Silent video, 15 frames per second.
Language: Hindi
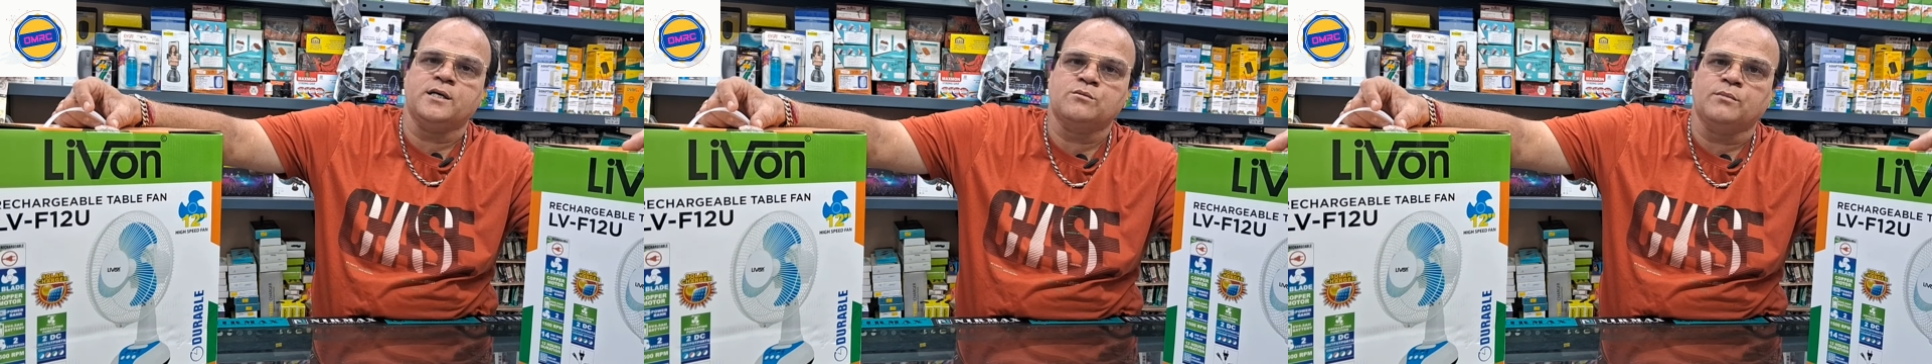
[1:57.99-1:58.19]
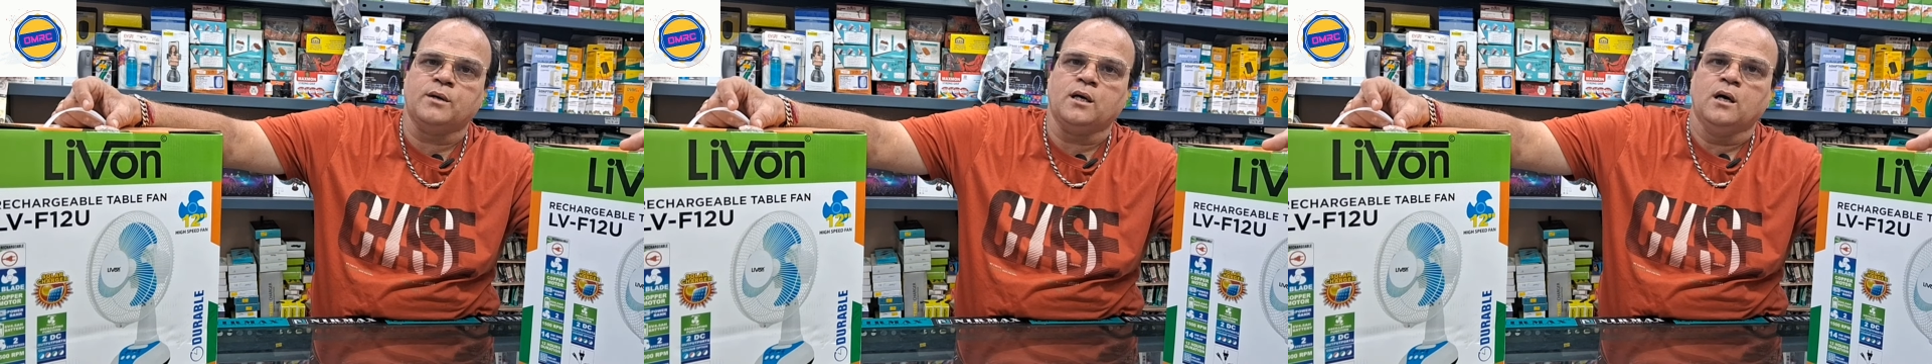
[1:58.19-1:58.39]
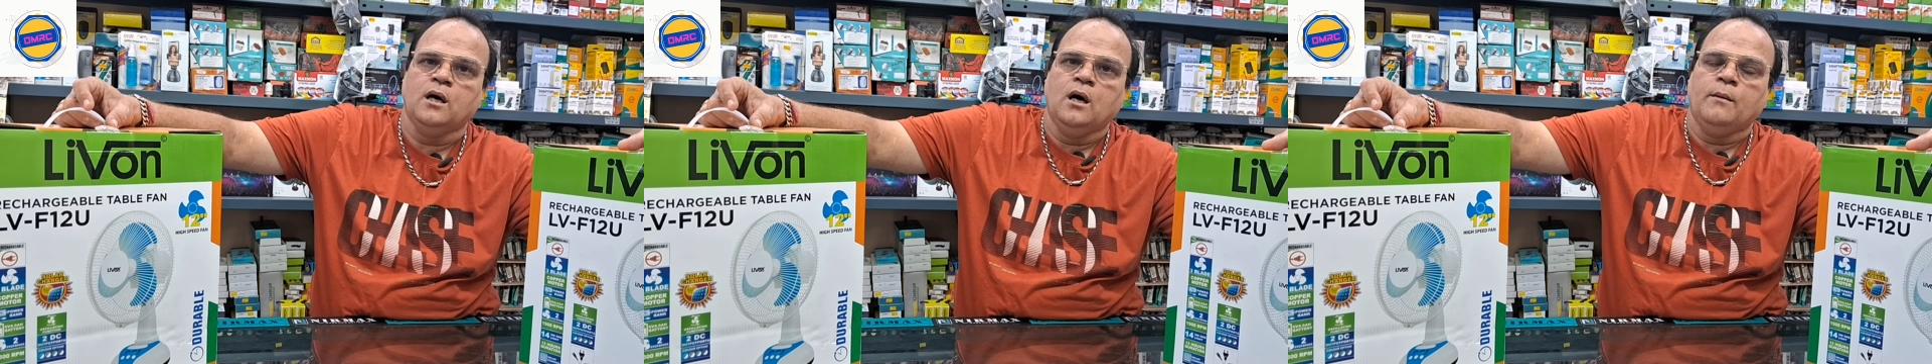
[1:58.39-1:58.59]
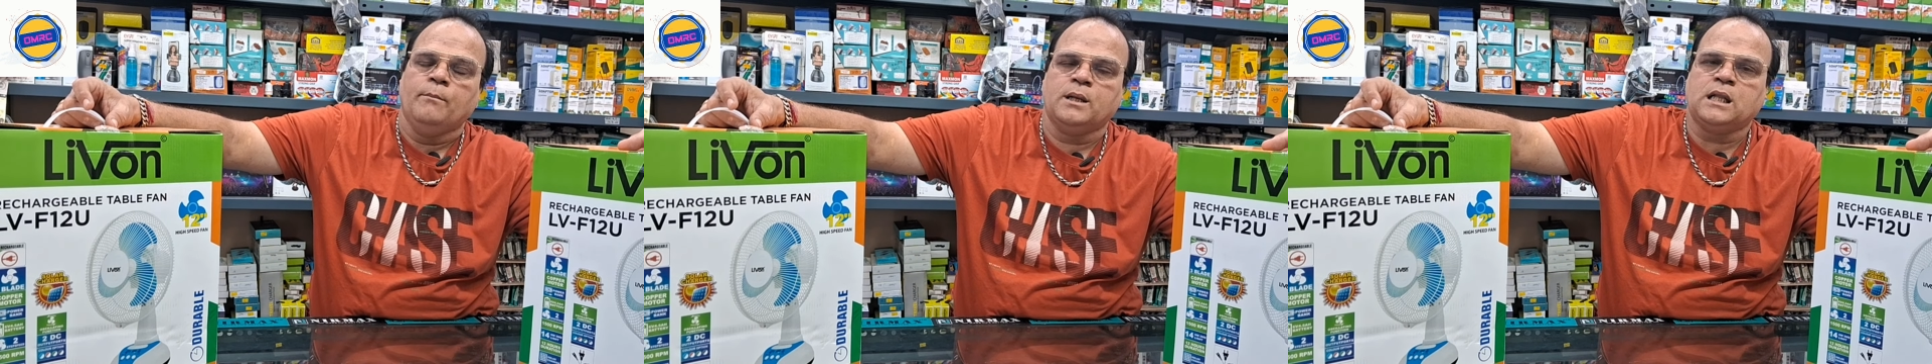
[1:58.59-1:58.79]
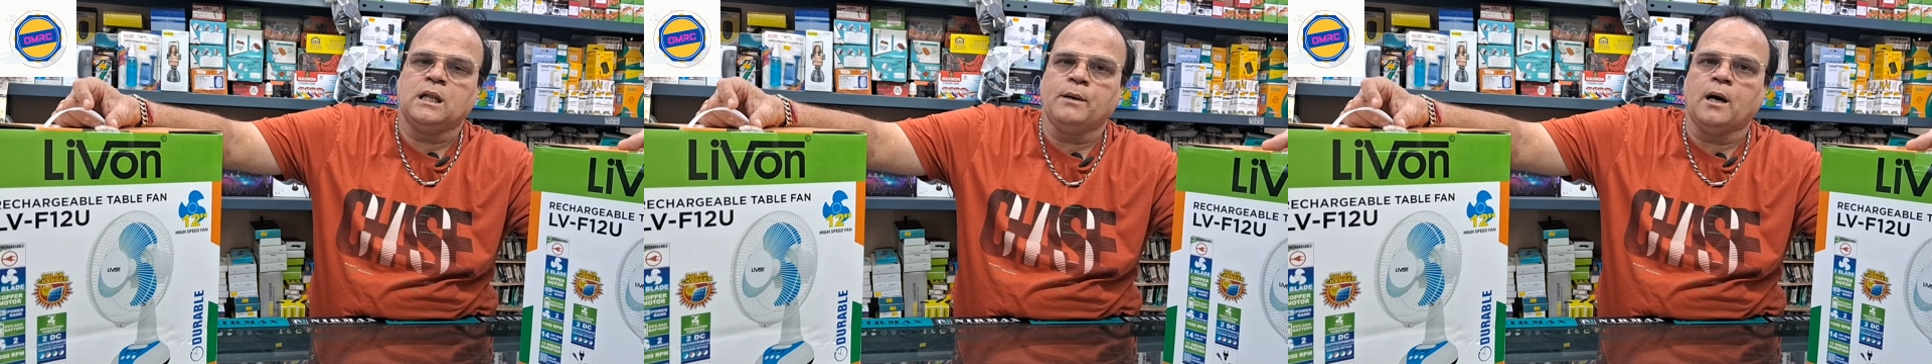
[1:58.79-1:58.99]
इसमें
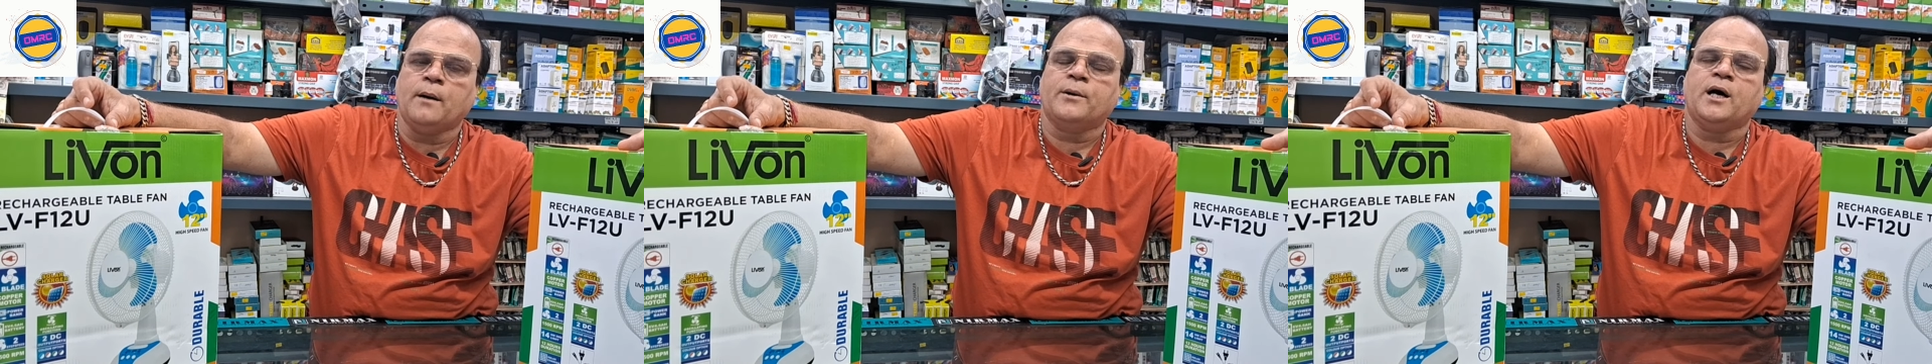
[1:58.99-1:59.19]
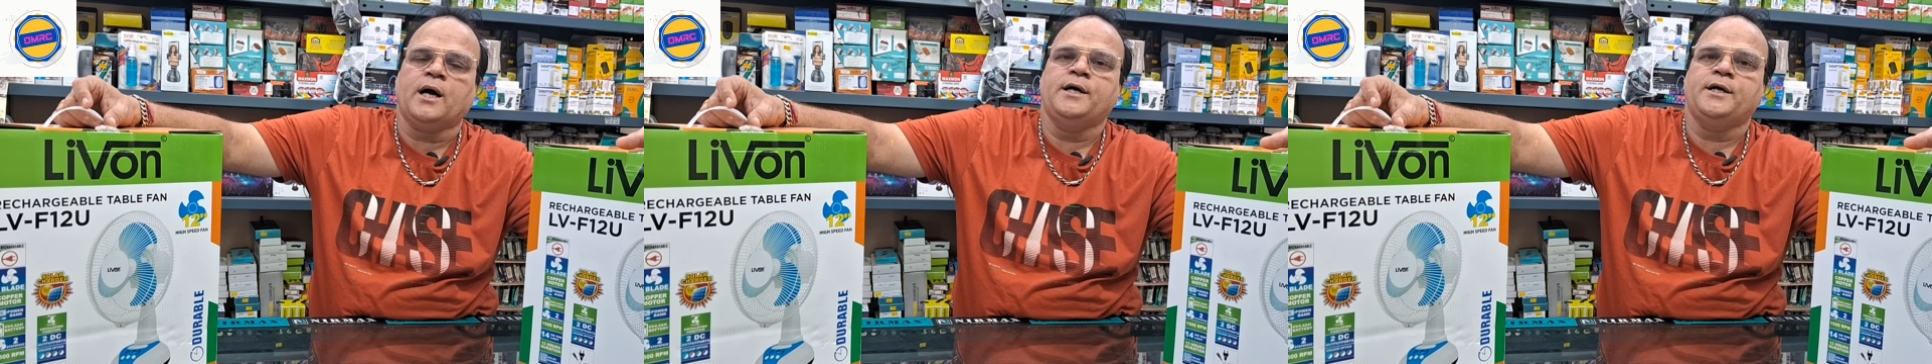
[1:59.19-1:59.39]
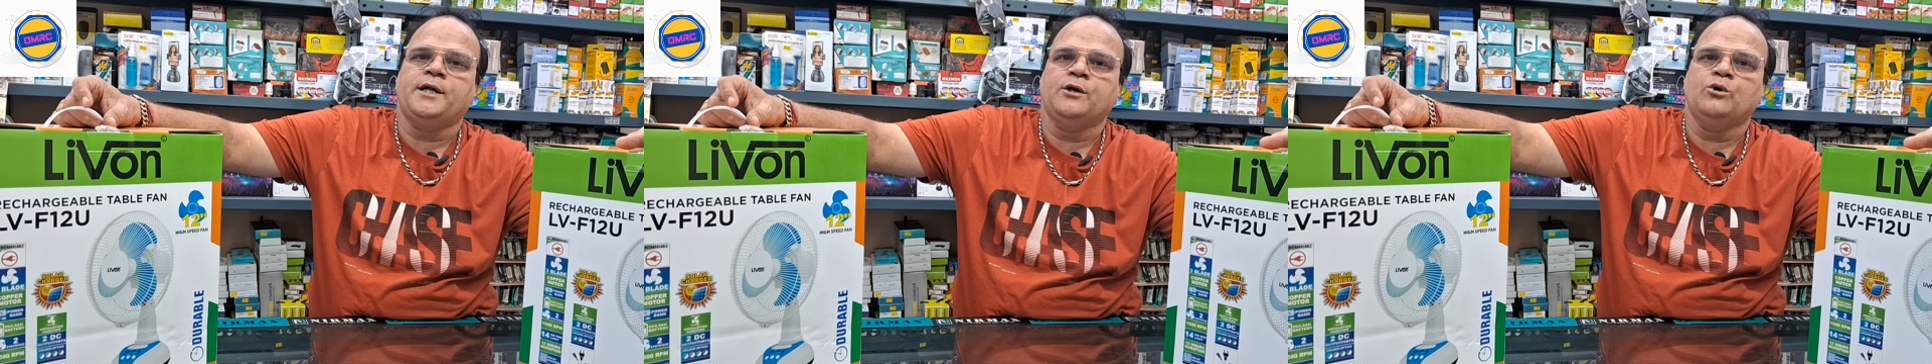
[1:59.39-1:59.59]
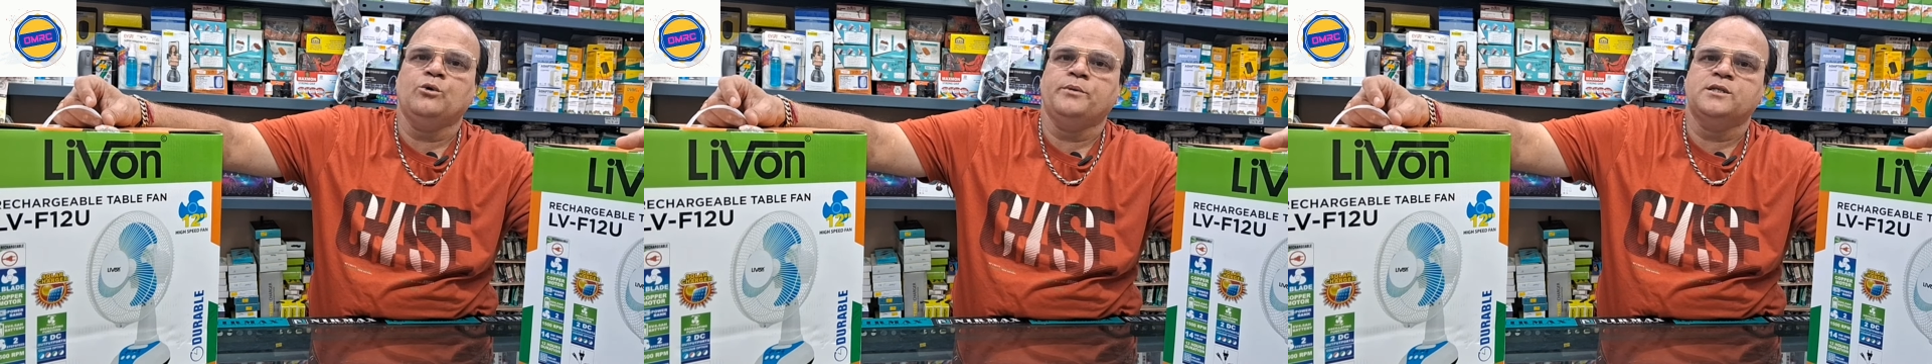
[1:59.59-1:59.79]
मतलब आप कंटिन्यू